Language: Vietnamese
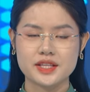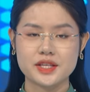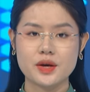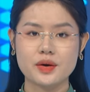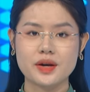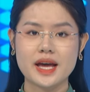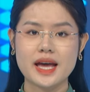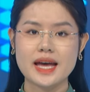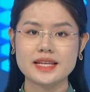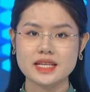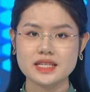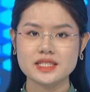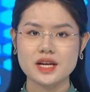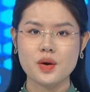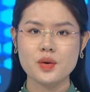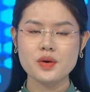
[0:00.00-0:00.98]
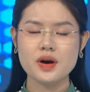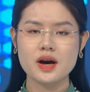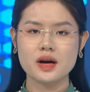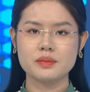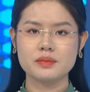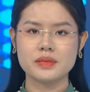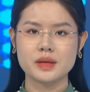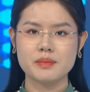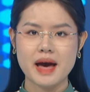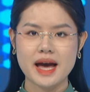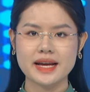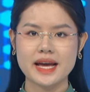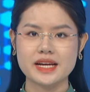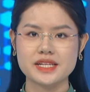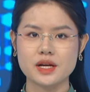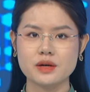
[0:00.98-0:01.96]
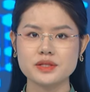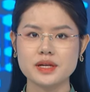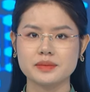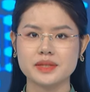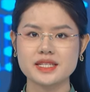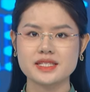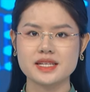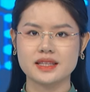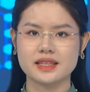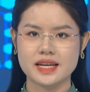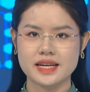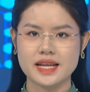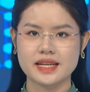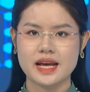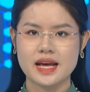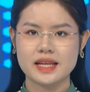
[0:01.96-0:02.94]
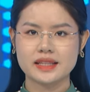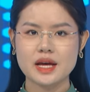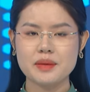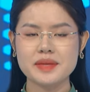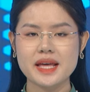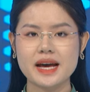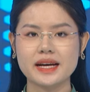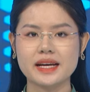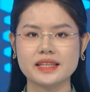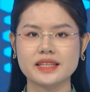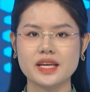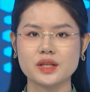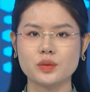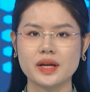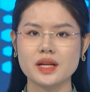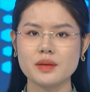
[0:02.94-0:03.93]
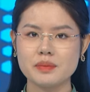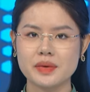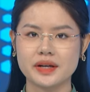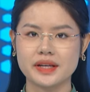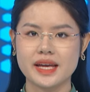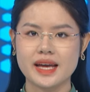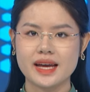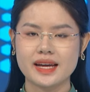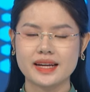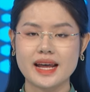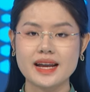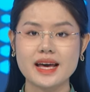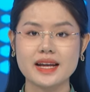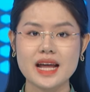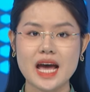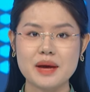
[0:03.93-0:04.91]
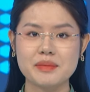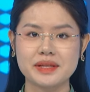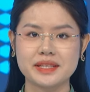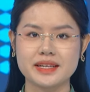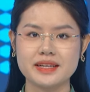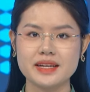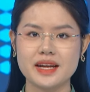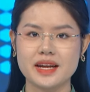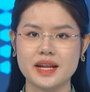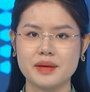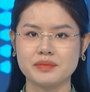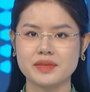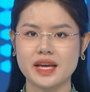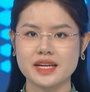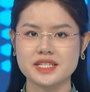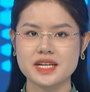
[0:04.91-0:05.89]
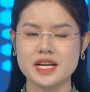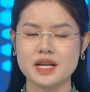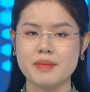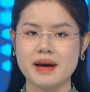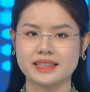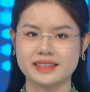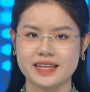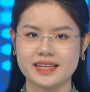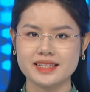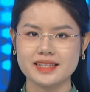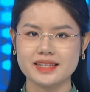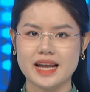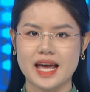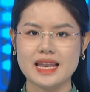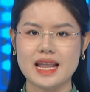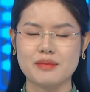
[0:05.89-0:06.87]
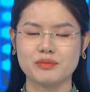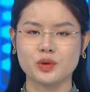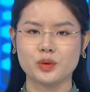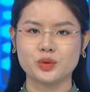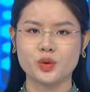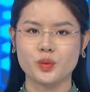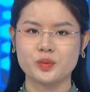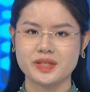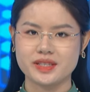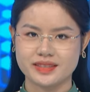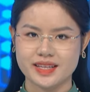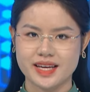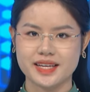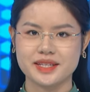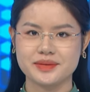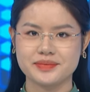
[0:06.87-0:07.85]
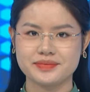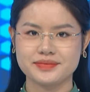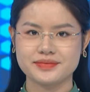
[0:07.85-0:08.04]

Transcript: chiều ngày 2 tháng 6, hơn 13.600 thí sinh Tây Ninh tham gia kỳ thi tuyển lớp 10 đã đến 29 địa điểm thi trên địa bàn tỉnh để làm thủ tục dự thi.